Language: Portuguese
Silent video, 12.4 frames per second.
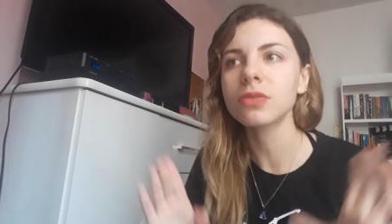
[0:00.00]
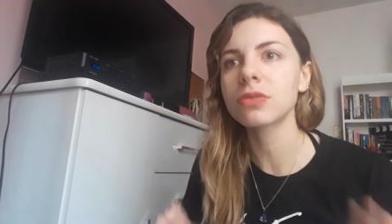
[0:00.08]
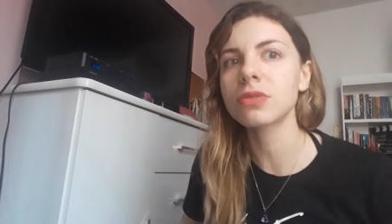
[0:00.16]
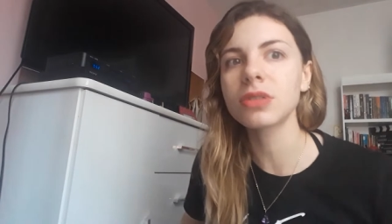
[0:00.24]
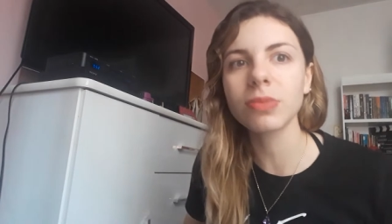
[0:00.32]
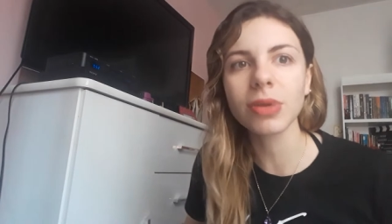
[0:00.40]

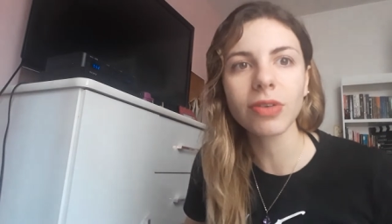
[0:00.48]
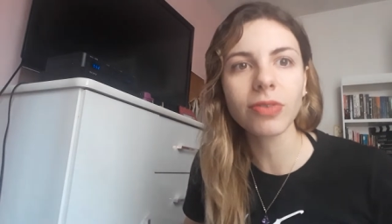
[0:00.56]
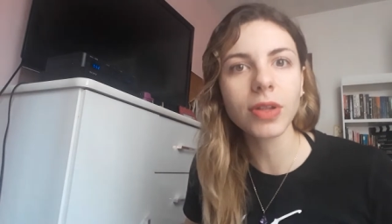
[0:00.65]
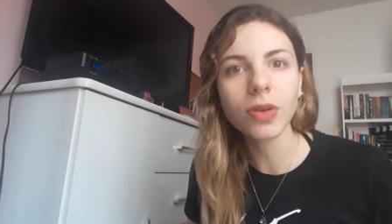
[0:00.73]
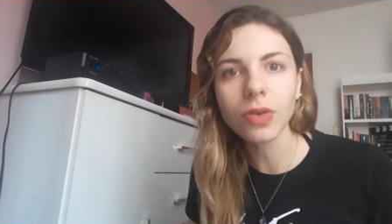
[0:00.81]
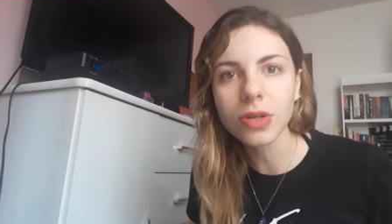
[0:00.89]
Suzy é
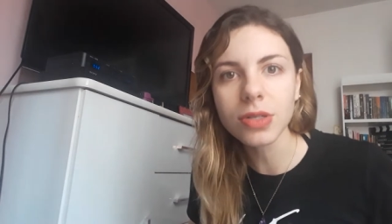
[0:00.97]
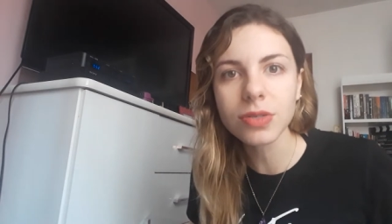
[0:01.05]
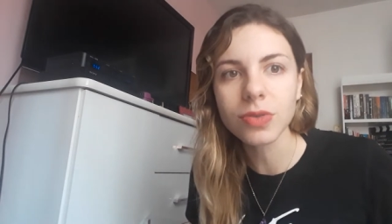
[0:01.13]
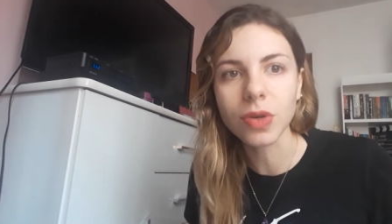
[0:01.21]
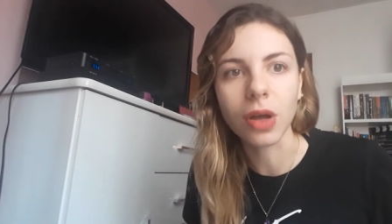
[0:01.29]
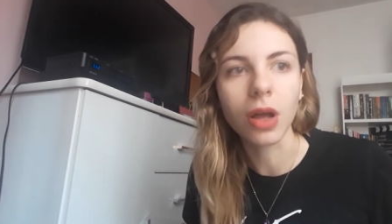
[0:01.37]

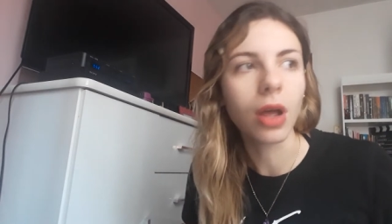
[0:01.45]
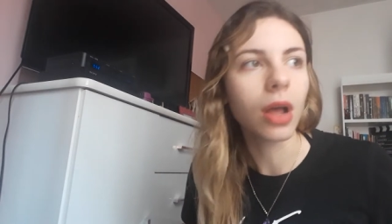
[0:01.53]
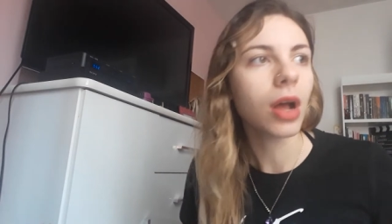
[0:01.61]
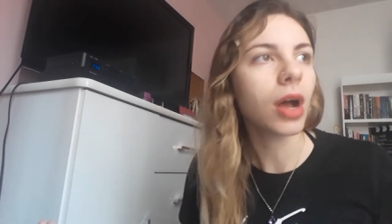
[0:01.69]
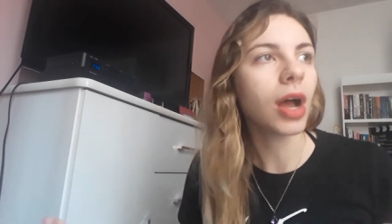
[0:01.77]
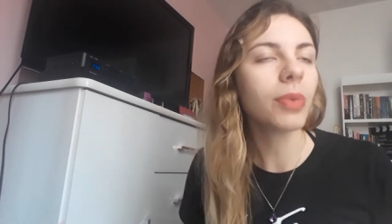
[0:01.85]
maravilhoso.
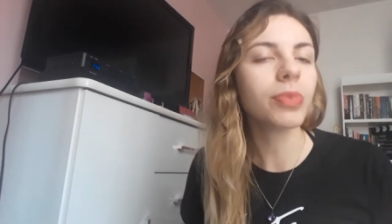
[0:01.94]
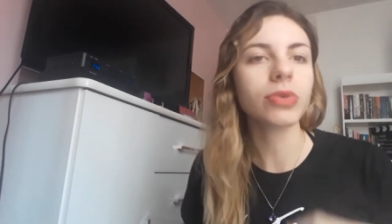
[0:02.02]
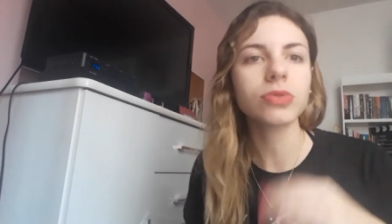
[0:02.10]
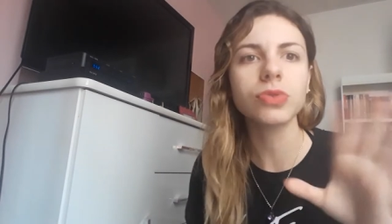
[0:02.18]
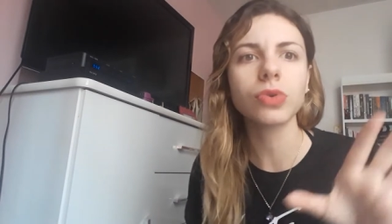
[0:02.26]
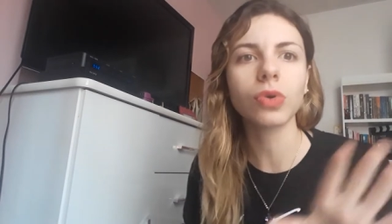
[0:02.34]
Ai,
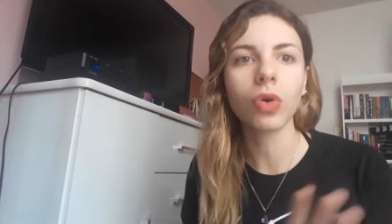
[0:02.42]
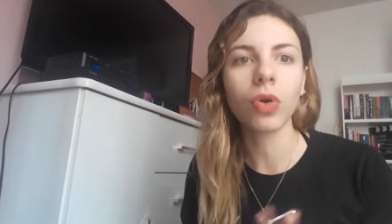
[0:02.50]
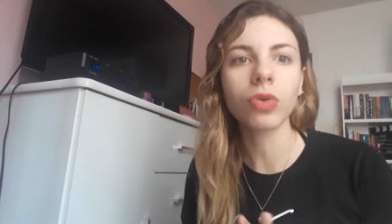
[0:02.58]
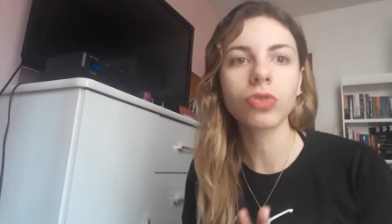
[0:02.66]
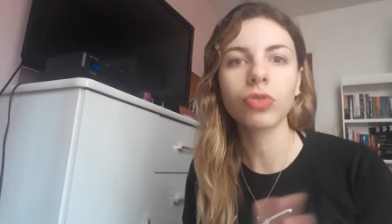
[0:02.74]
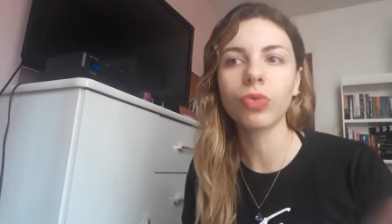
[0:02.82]
pronto
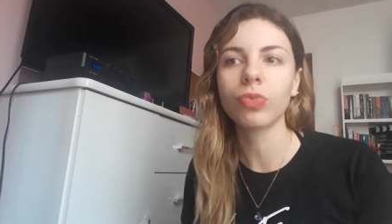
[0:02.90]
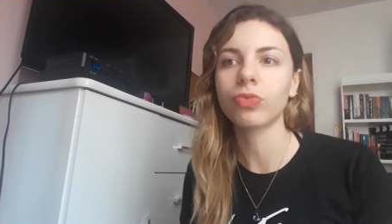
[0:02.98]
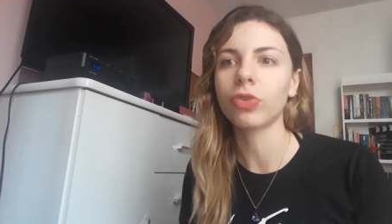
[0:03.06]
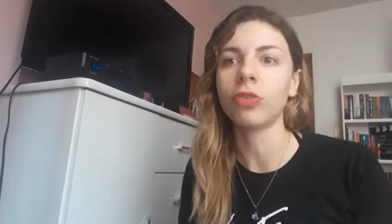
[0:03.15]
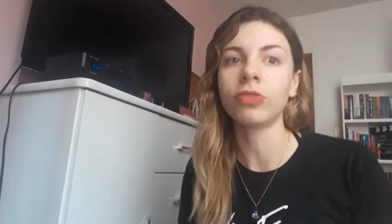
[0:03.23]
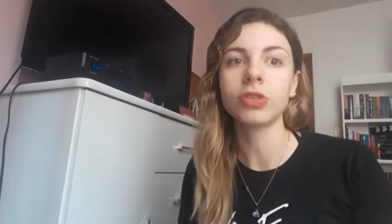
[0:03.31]
socorro, tu
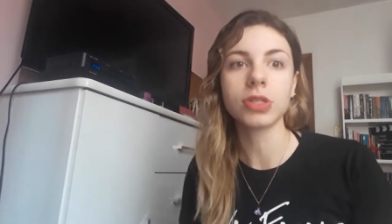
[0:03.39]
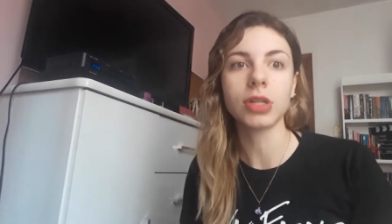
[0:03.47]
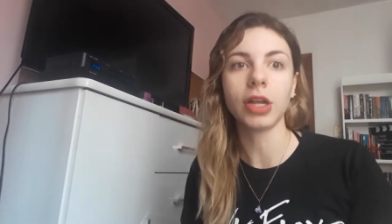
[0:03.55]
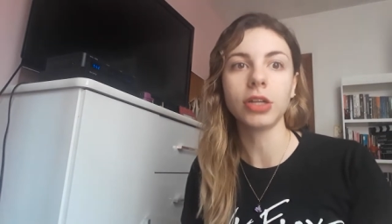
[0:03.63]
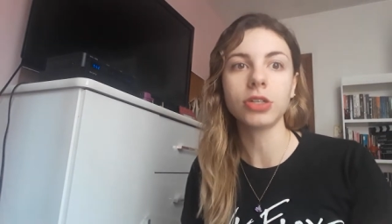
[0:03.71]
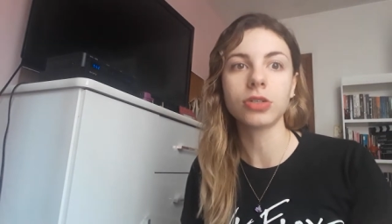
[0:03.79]
sofre
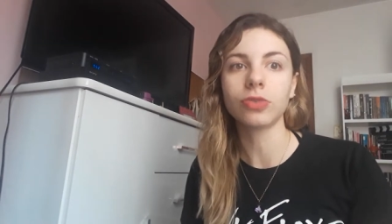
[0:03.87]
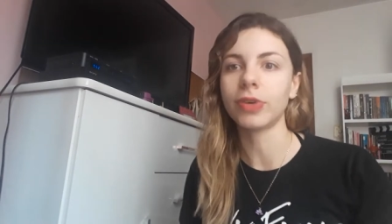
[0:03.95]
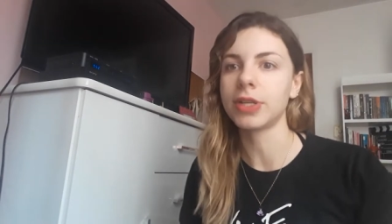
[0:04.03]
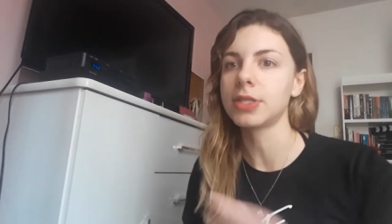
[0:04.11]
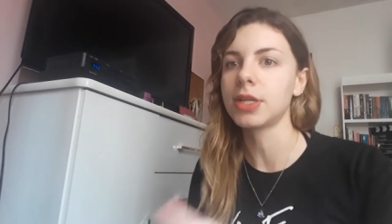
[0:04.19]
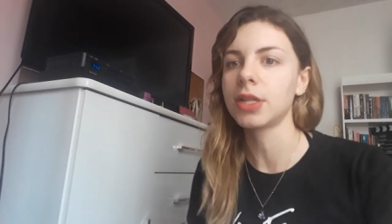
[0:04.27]
acidente, tu
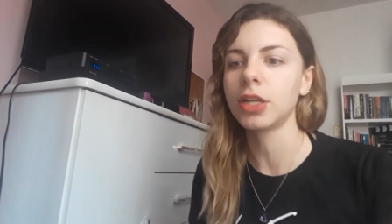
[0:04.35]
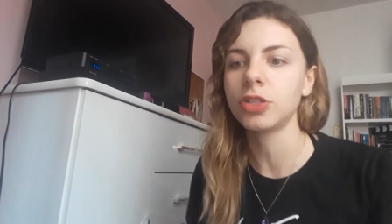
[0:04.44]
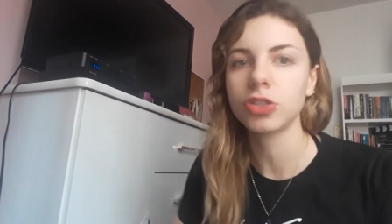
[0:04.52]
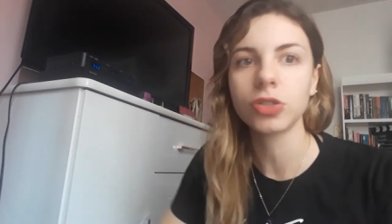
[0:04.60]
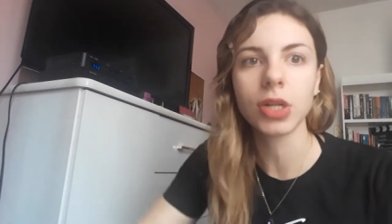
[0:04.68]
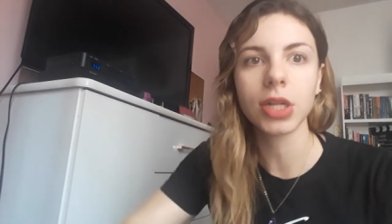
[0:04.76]
vai ser
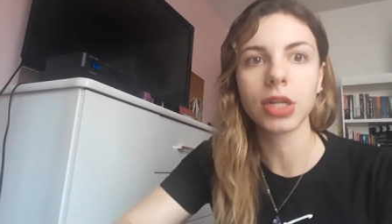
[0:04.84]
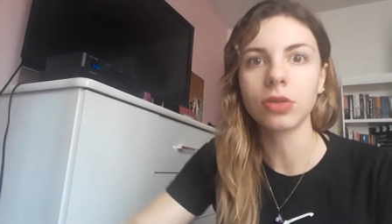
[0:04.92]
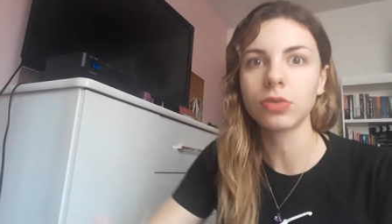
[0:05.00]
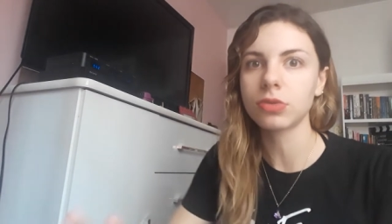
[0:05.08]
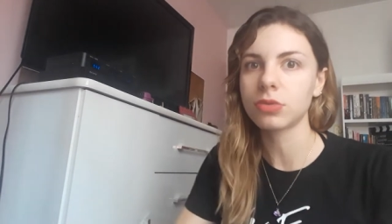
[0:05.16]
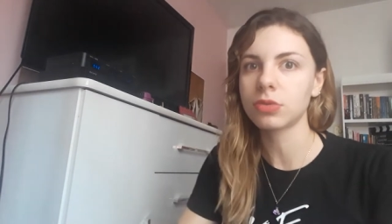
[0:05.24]
atendido ali
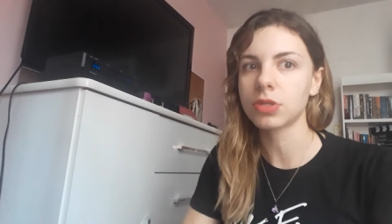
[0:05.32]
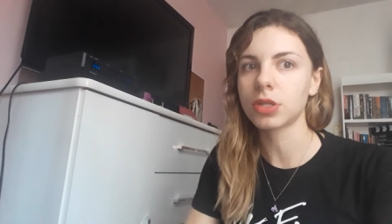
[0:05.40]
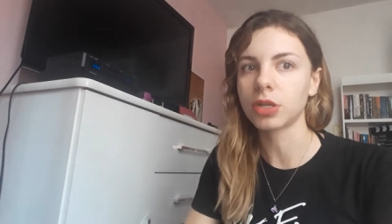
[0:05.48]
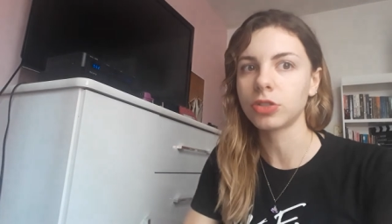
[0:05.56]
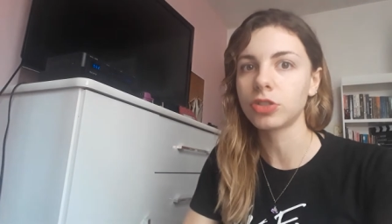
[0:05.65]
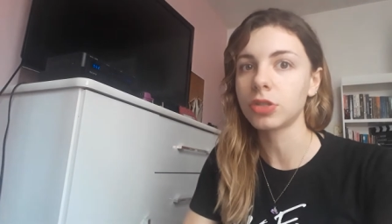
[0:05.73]
no
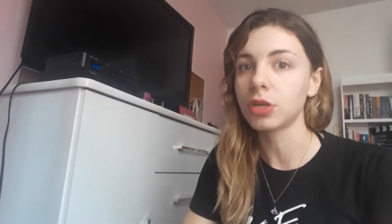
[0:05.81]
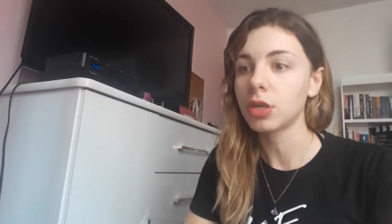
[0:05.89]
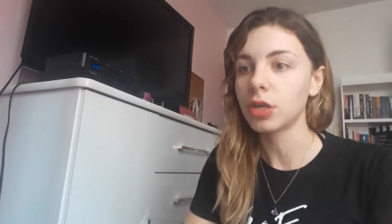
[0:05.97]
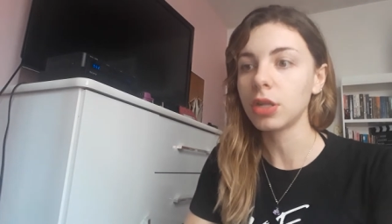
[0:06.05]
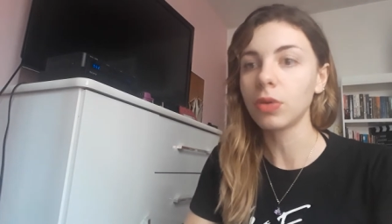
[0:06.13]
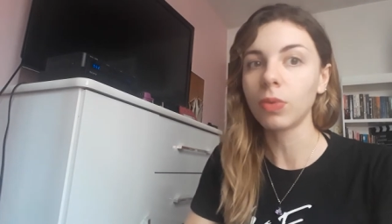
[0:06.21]
instante".
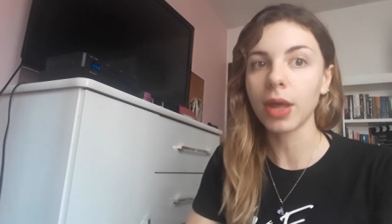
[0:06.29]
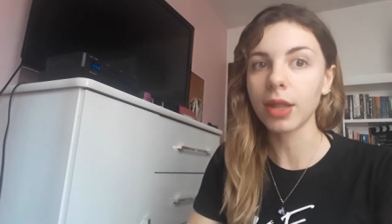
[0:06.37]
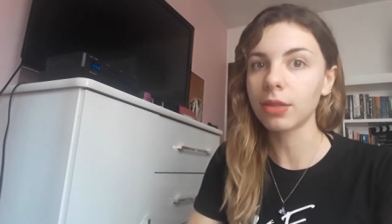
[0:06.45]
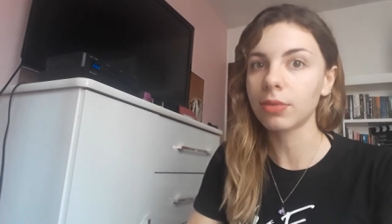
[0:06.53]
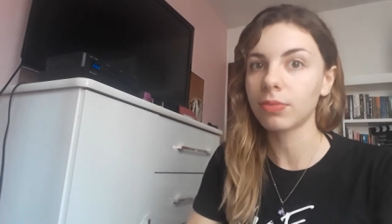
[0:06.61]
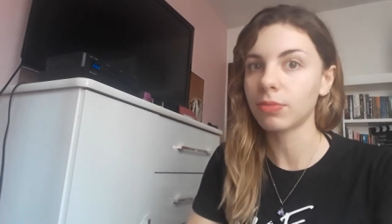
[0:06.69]
E não
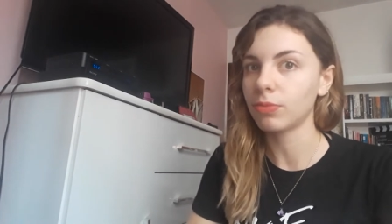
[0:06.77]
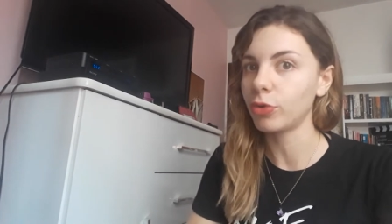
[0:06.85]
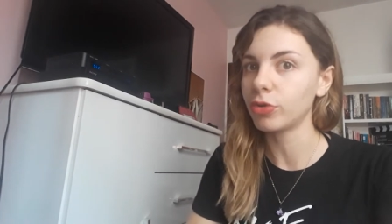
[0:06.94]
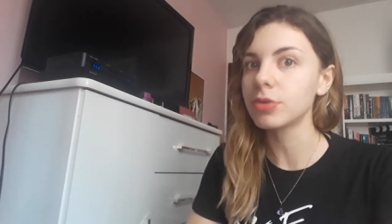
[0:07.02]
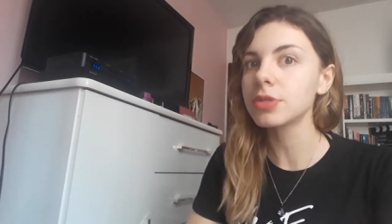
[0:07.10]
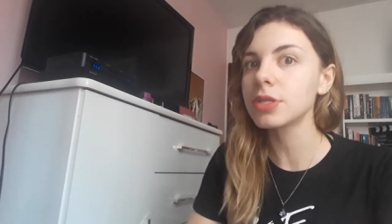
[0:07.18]
é
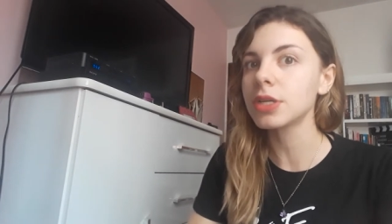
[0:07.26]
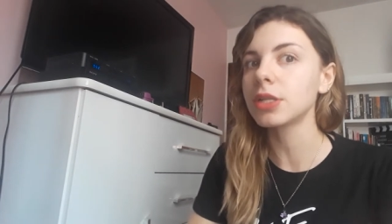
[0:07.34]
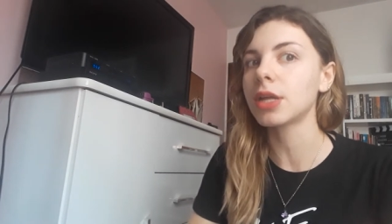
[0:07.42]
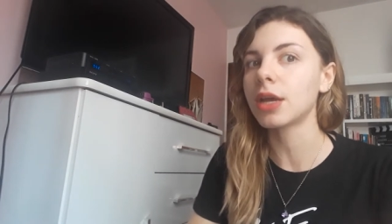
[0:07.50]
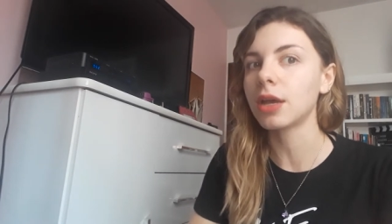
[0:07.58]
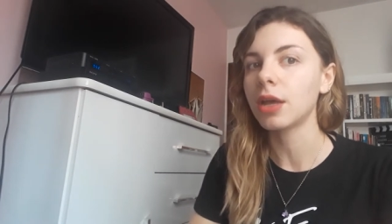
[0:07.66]
muito
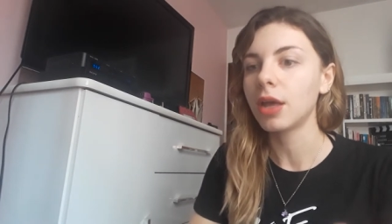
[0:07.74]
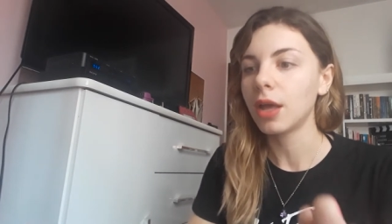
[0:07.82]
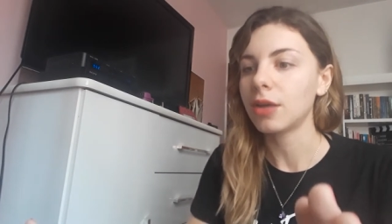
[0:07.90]
assim, né?